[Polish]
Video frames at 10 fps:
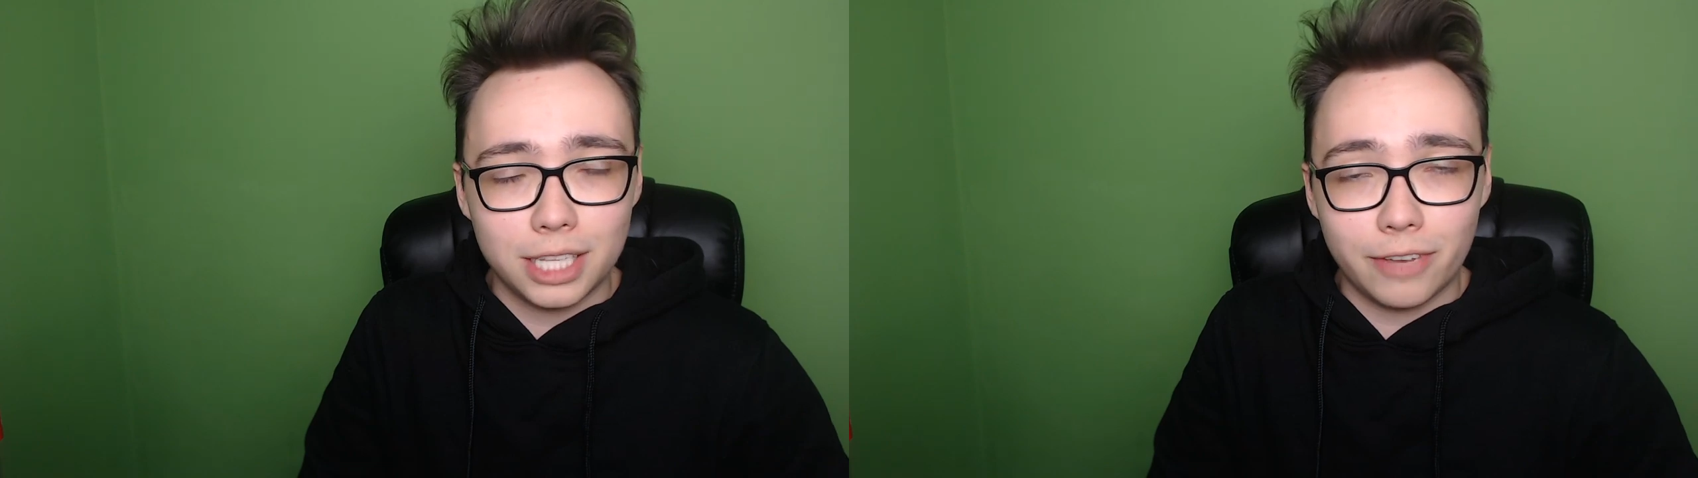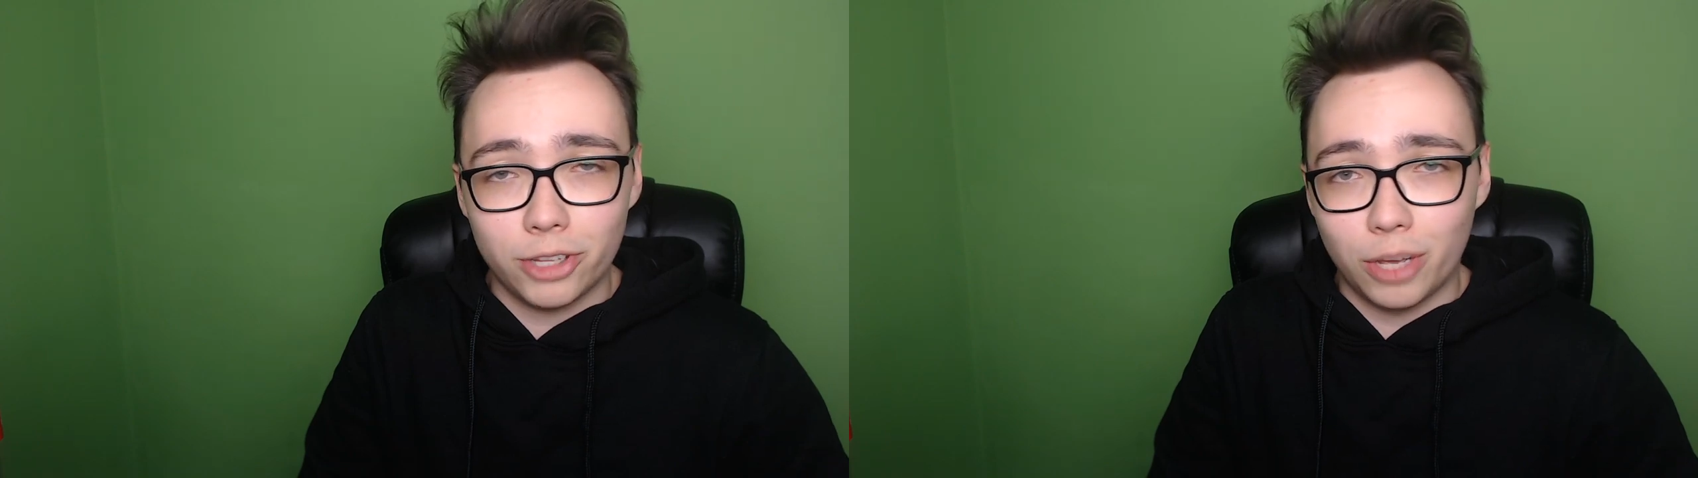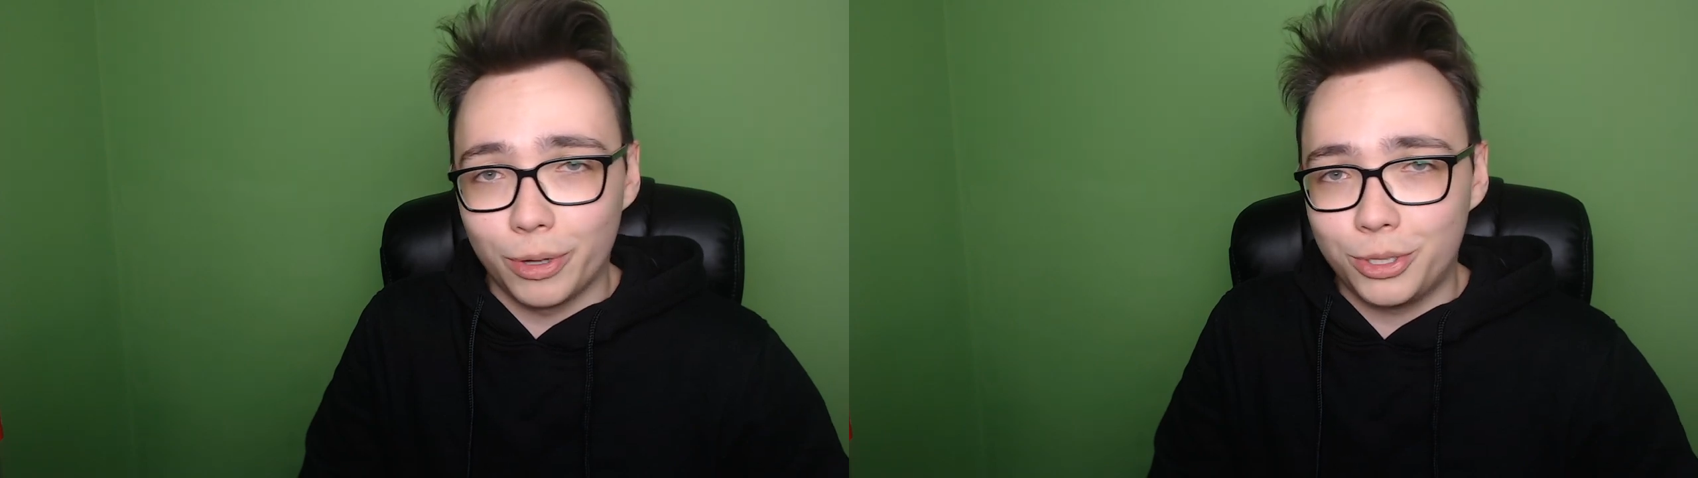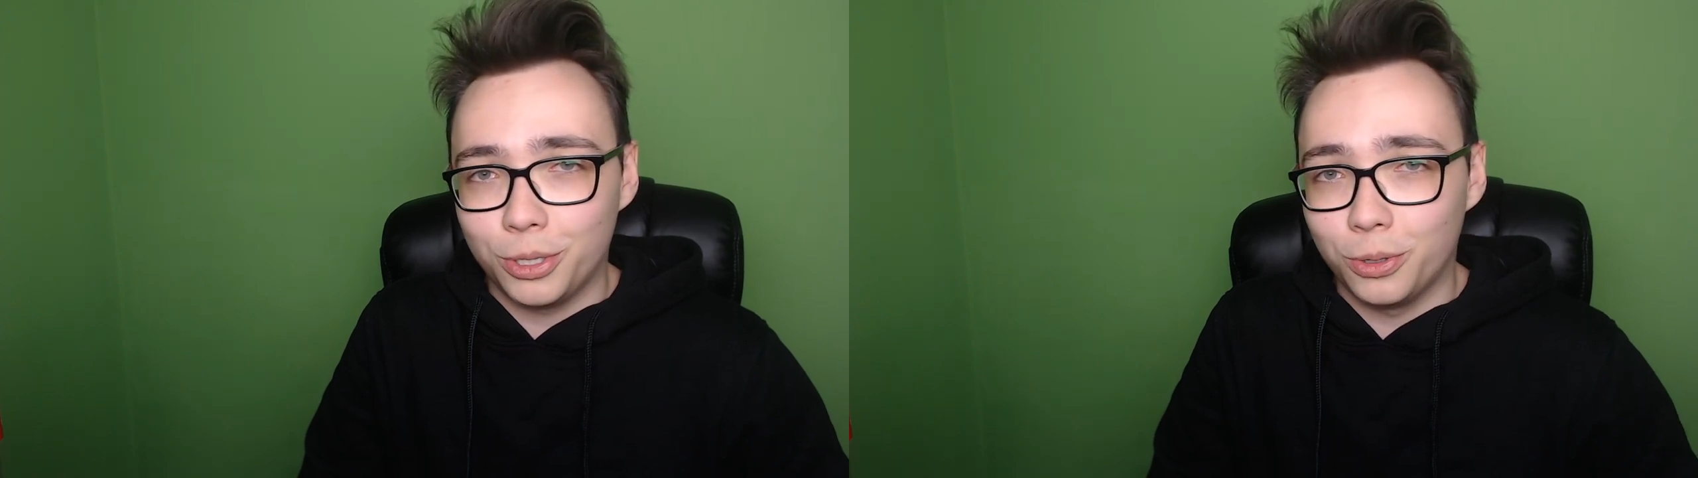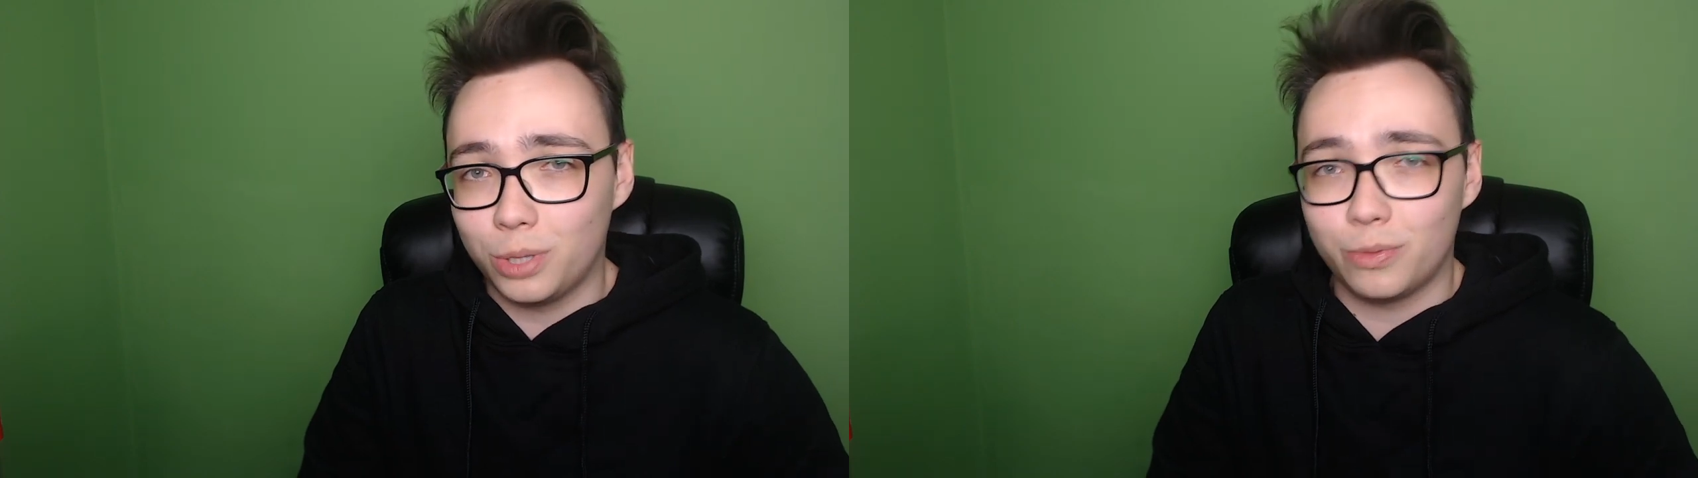nie wiadomo czy
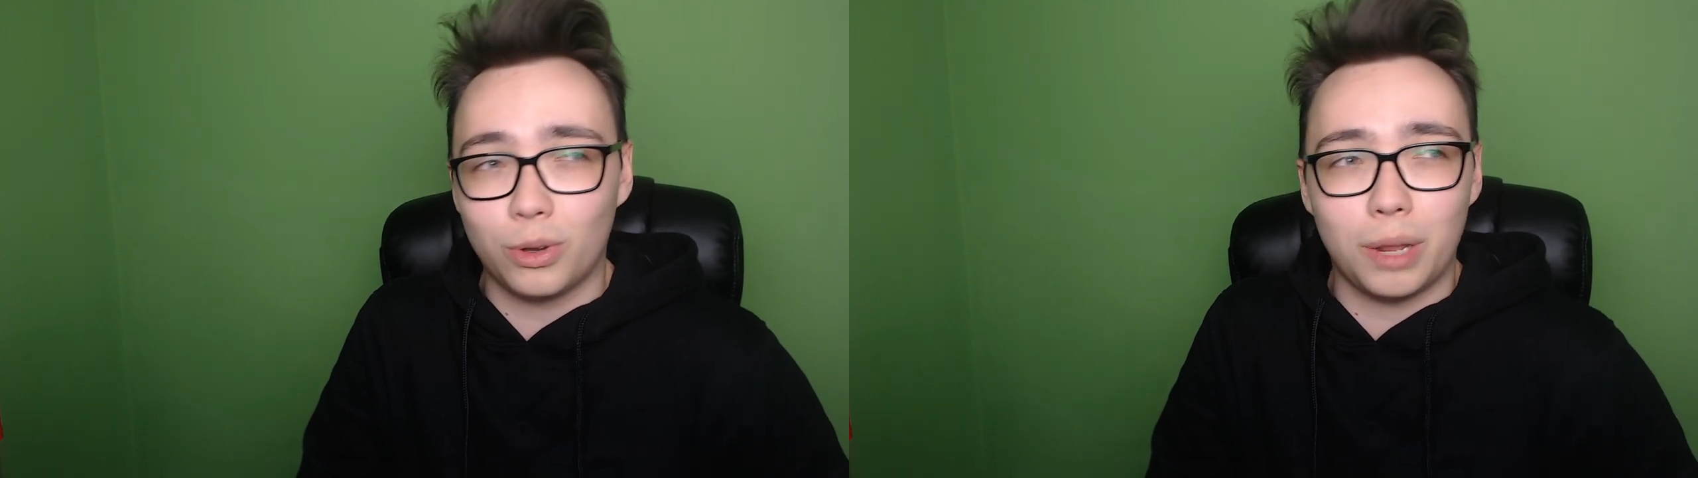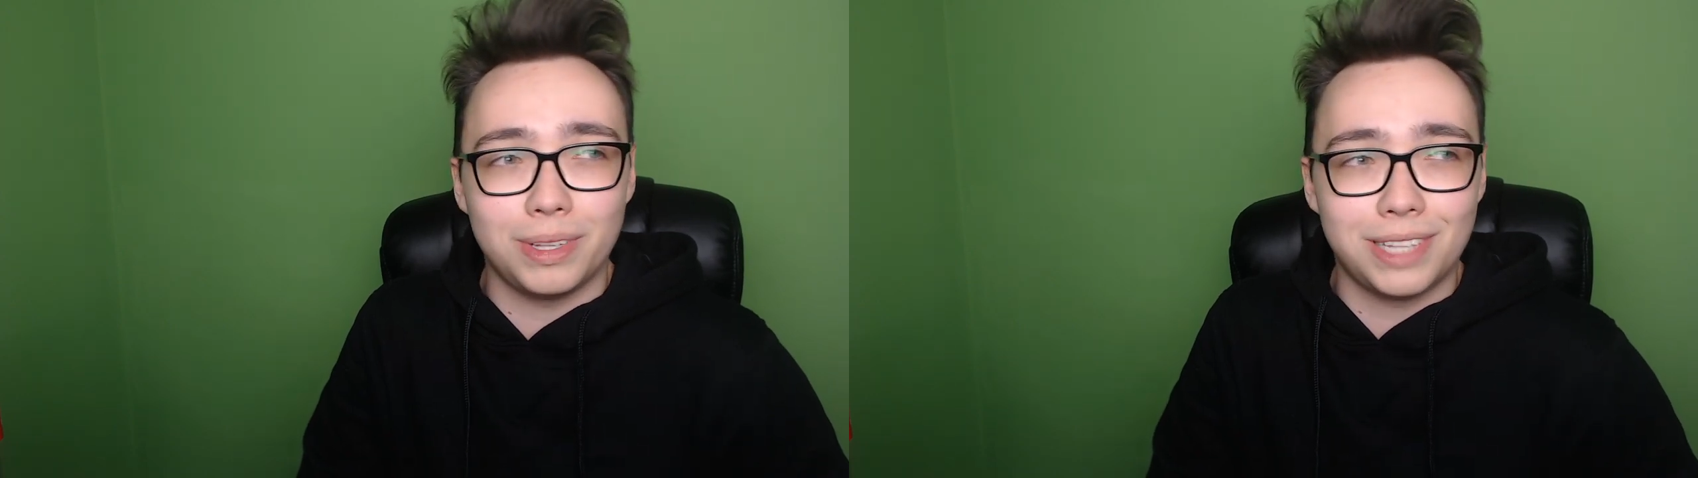YouTube w ogóle mnie